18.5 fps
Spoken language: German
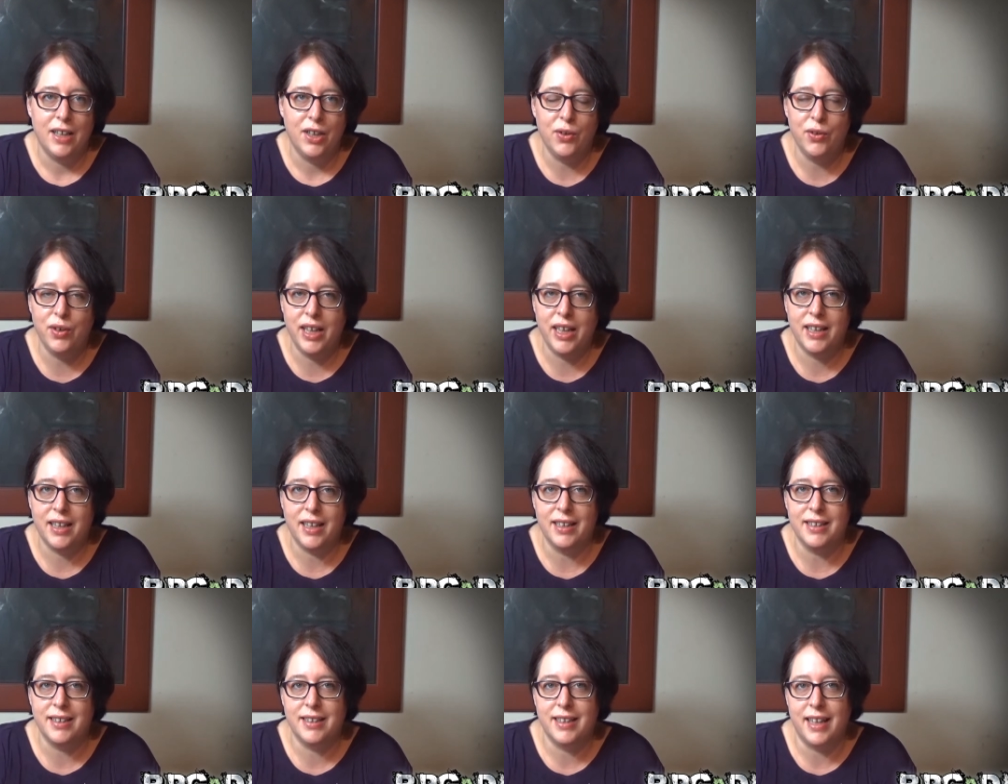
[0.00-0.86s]
Unique
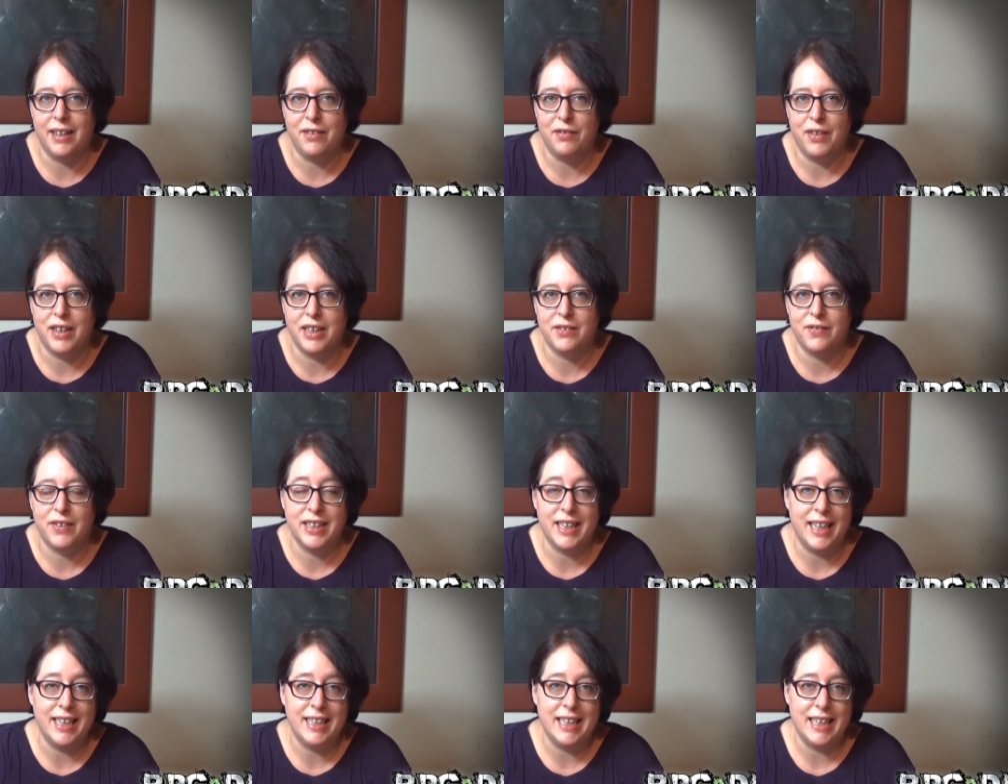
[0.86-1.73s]
ist etwas,
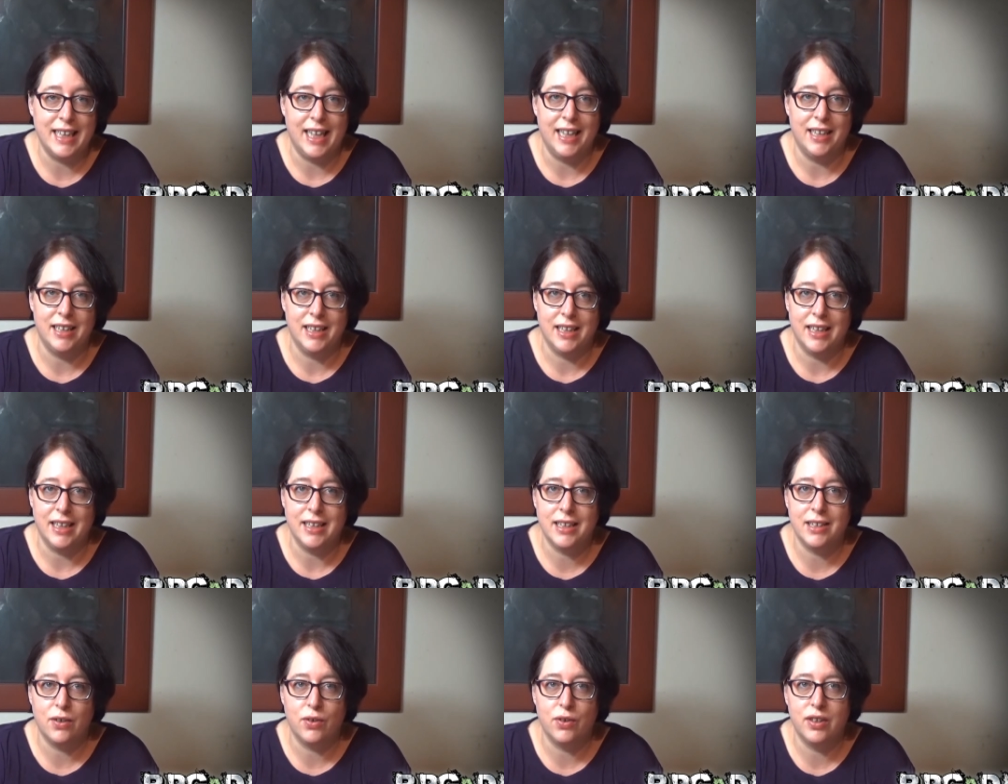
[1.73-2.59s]
was einzigartig
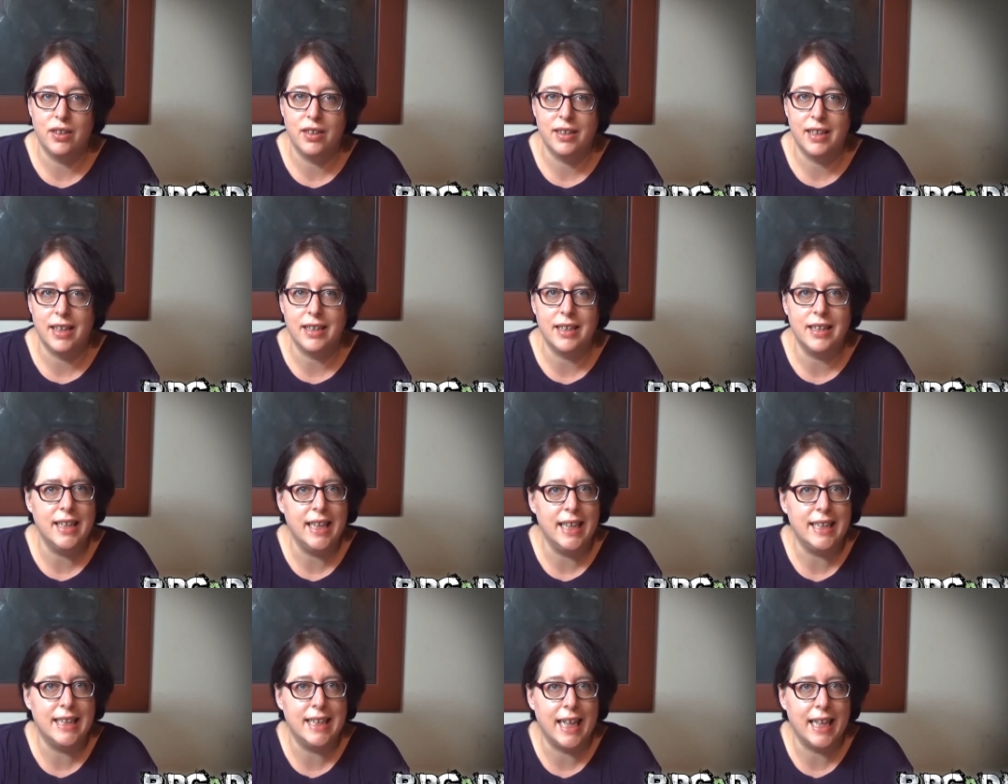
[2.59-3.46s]
ist und das ist
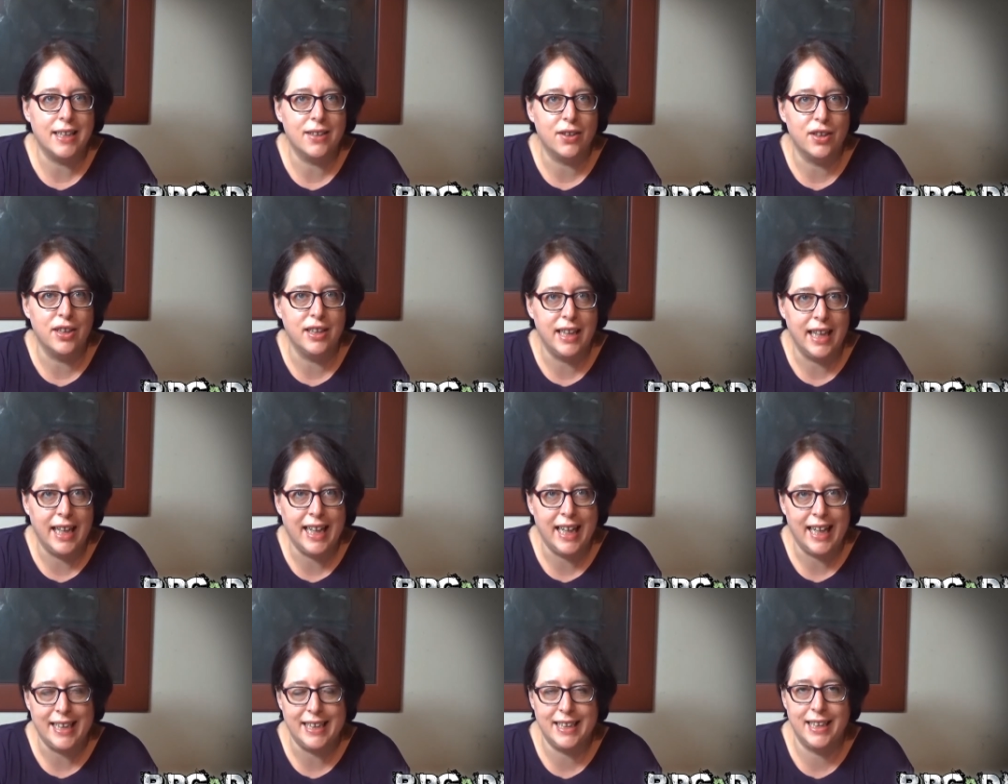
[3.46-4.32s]
jetzt direkt so eine
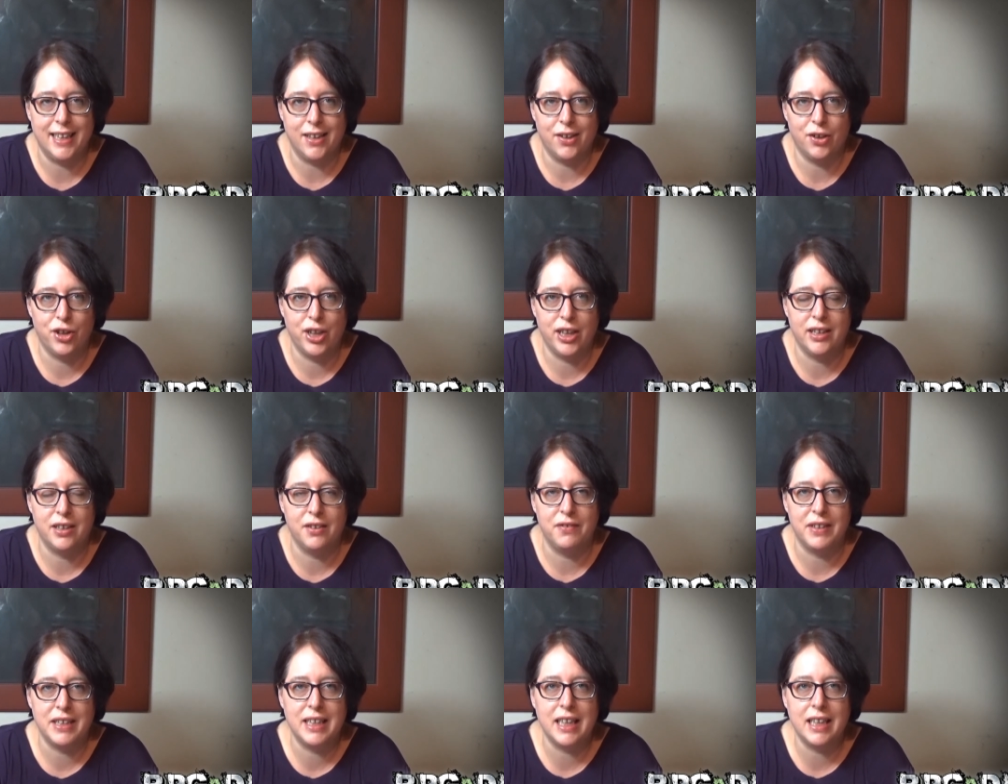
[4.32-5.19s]

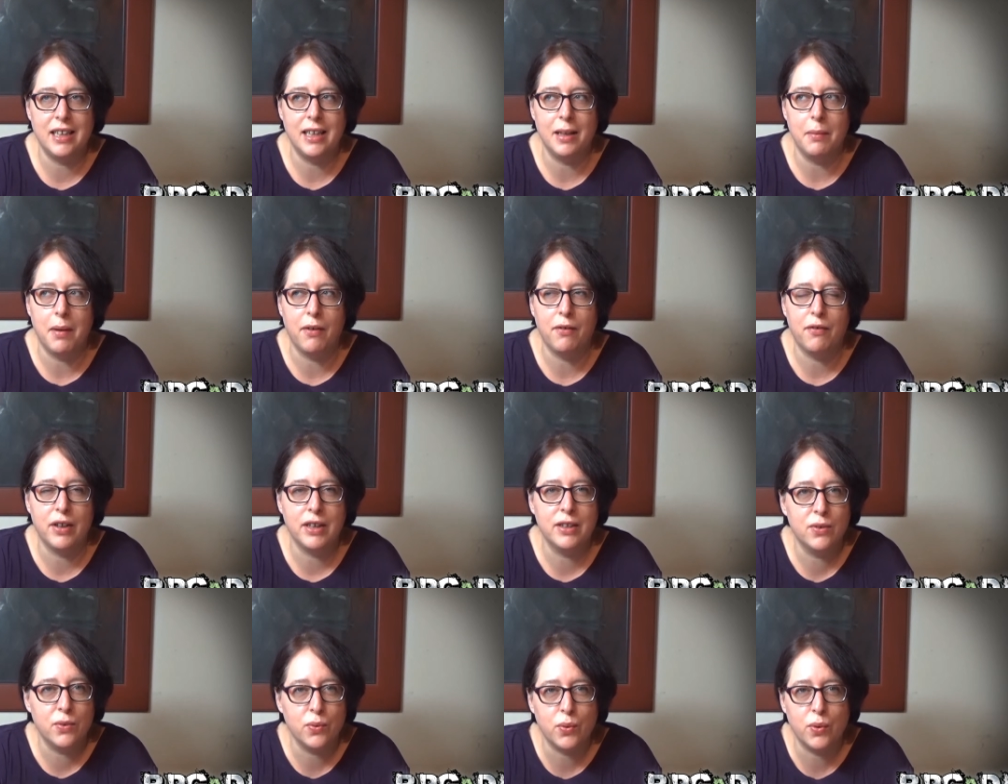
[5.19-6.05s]
Nähkästchen-Geschichte. Was ich immer
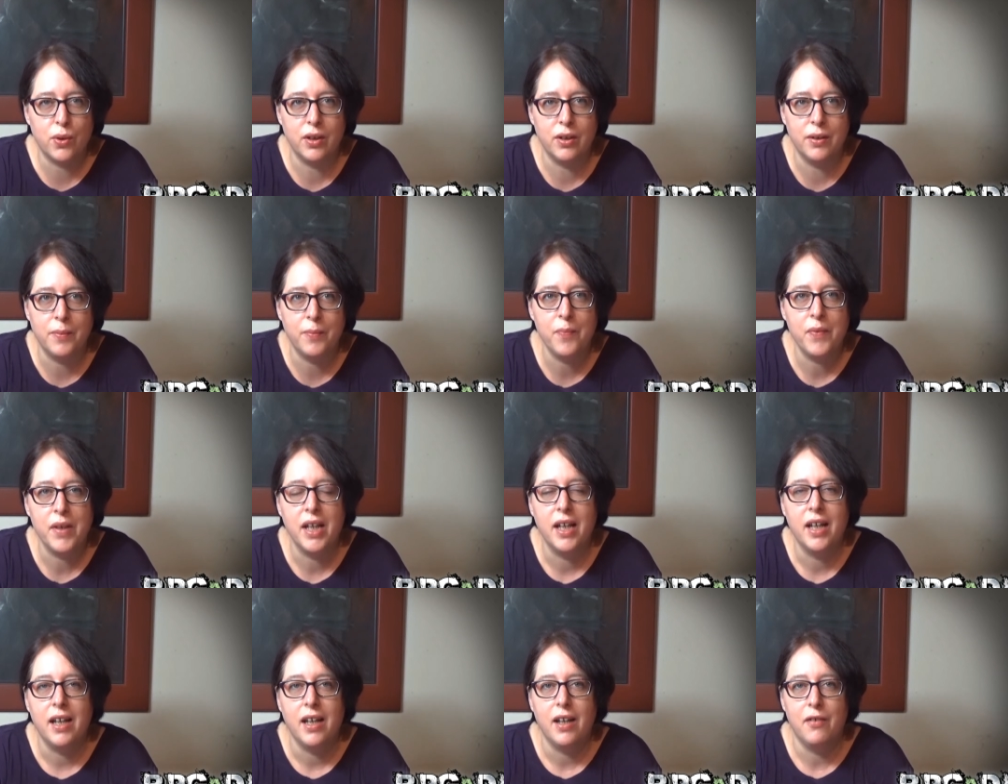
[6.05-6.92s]
versuche,
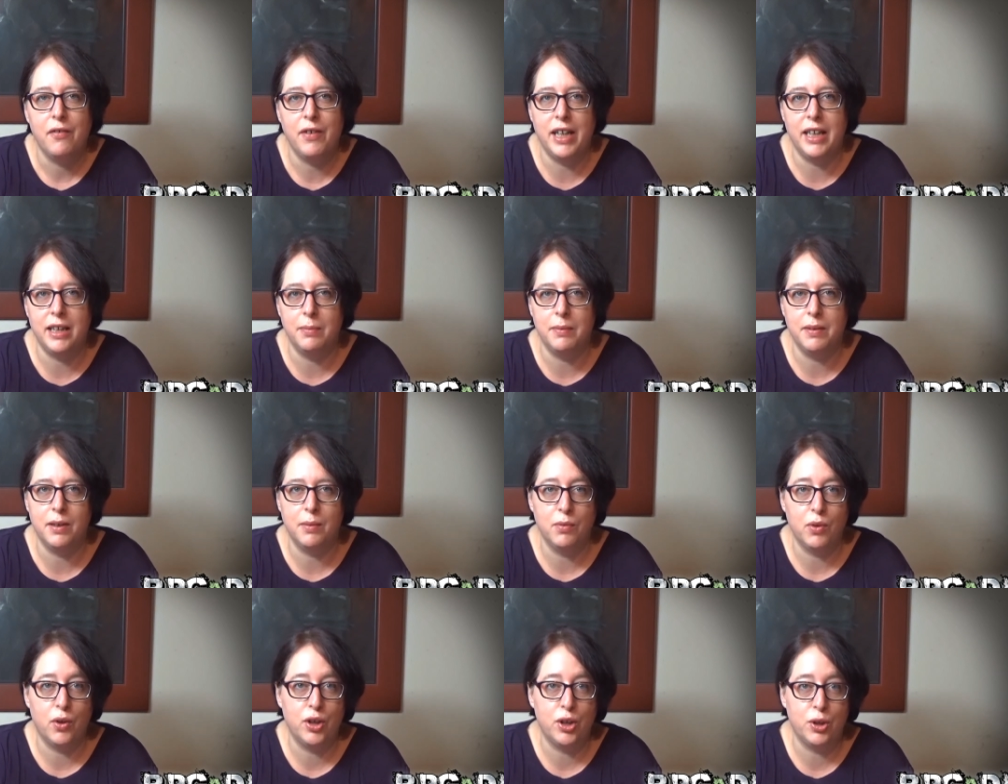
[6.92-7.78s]
wenn ich mit
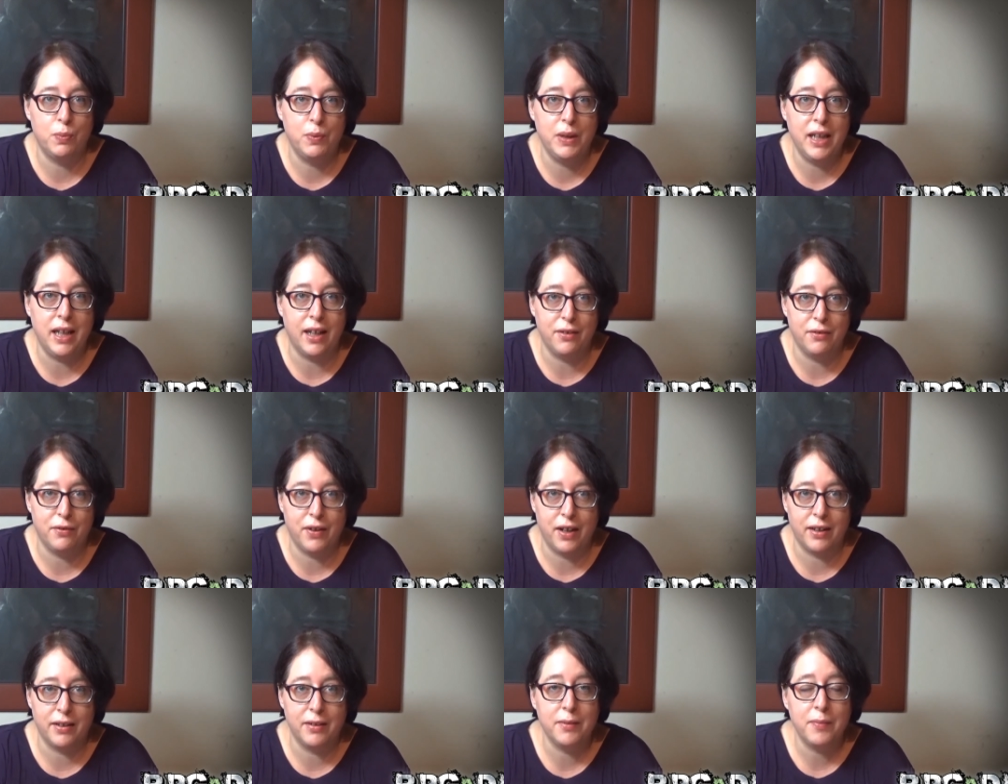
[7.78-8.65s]
einem neuen Spiel
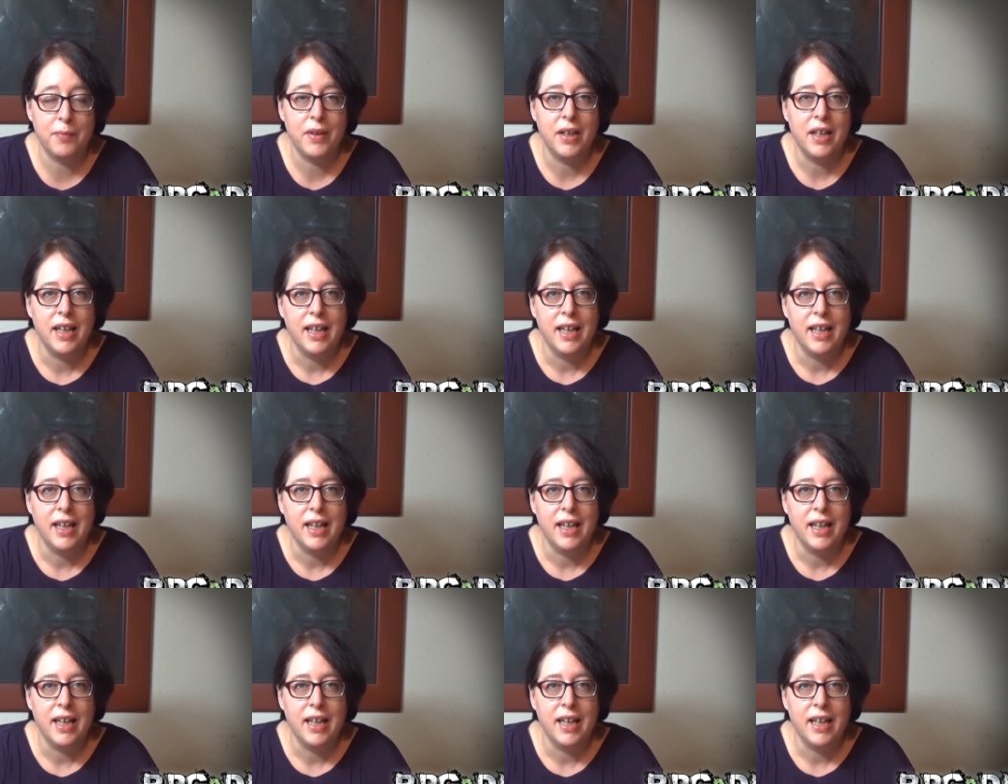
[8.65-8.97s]
anfange,